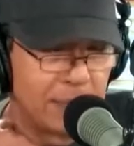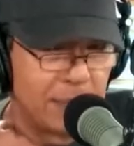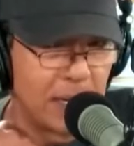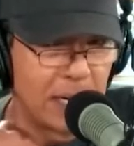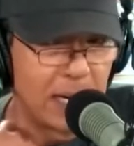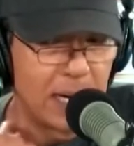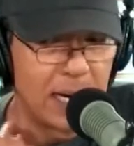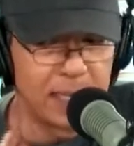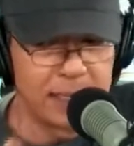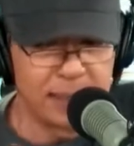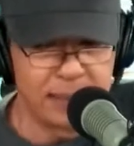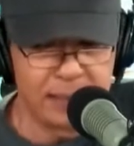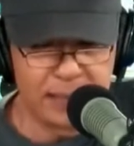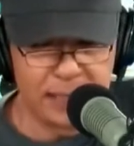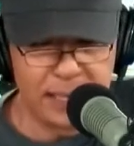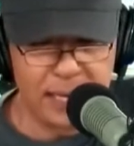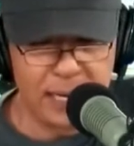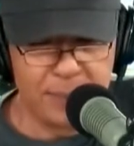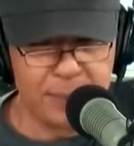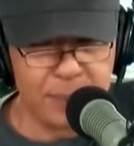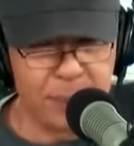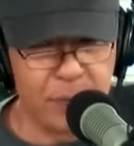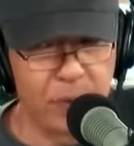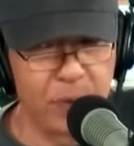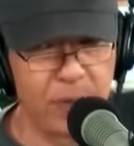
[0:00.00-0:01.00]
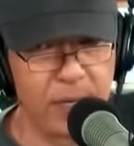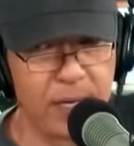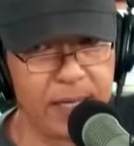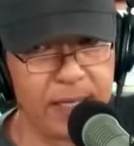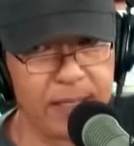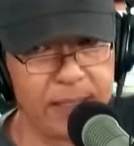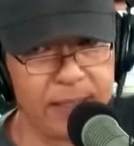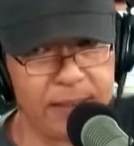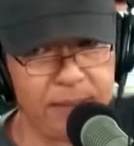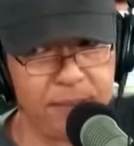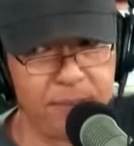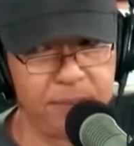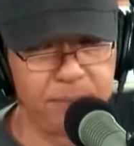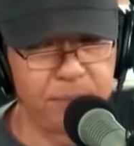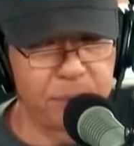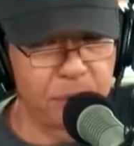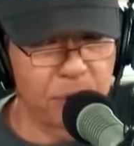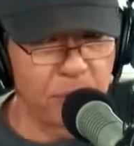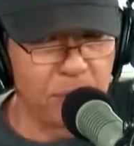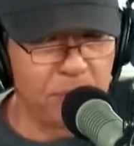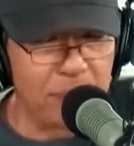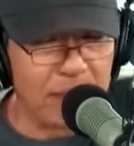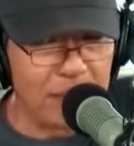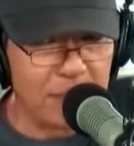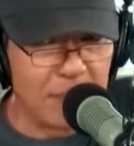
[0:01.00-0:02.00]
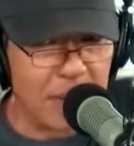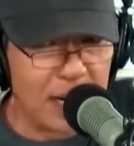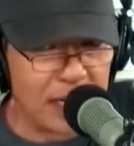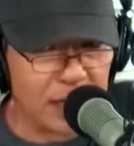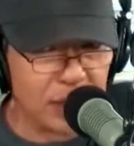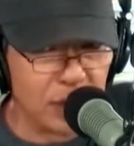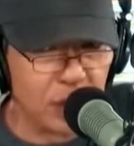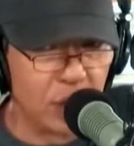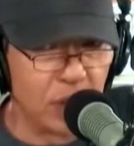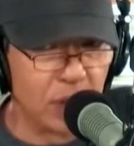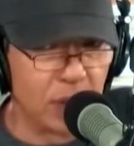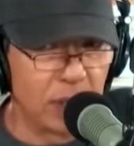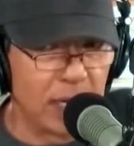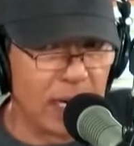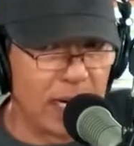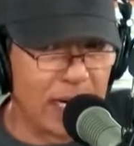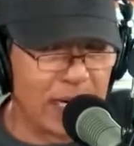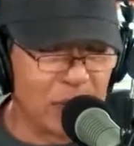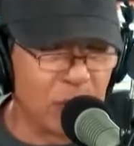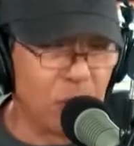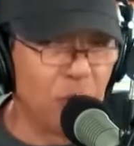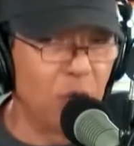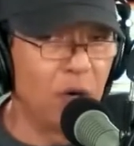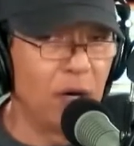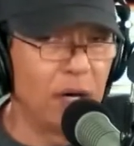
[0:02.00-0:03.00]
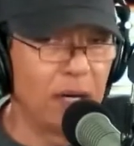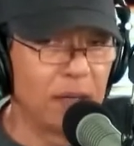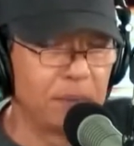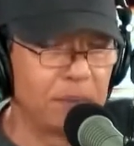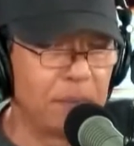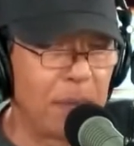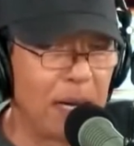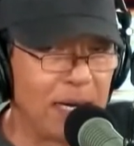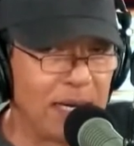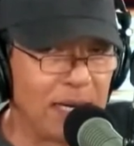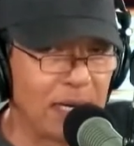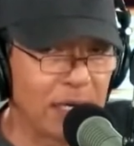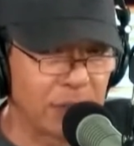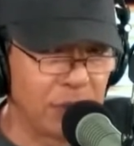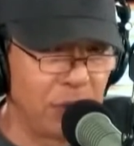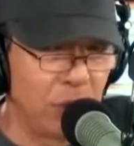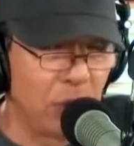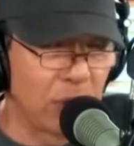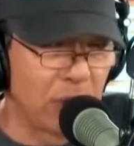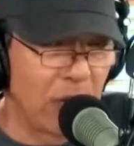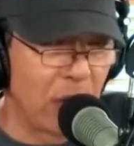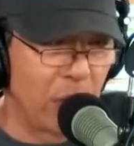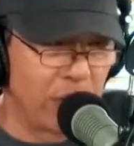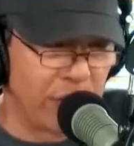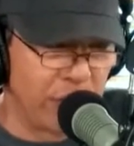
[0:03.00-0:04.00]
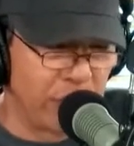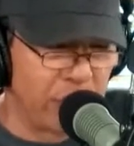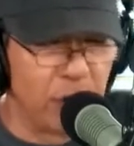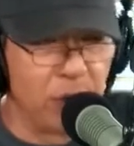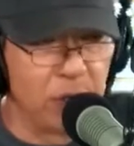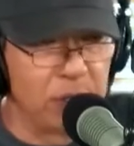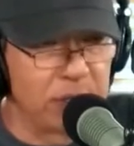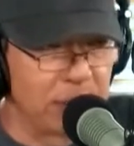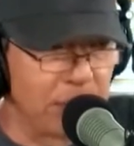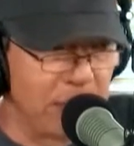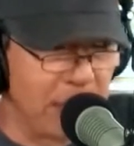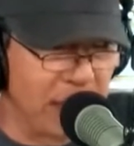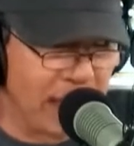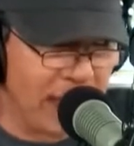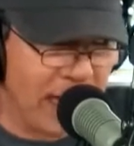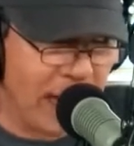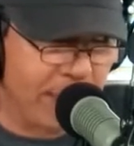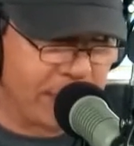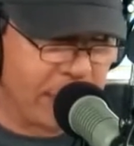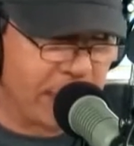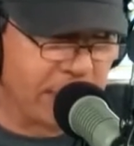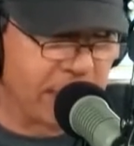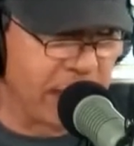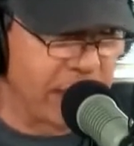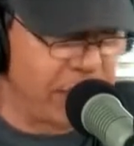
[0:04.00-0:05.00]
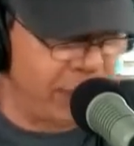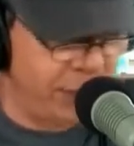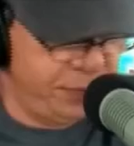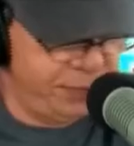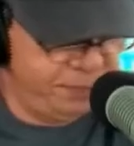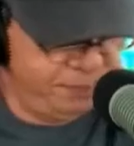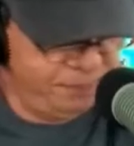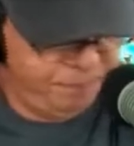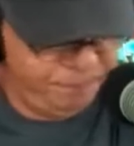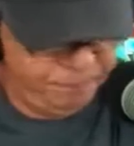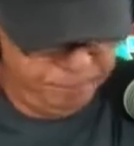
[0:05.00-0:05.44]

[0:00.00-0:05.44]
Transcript: iba nga din nga po ay problemado. Ano ho ang balak Apo. niyo gawin doon sa mga laptop na yon?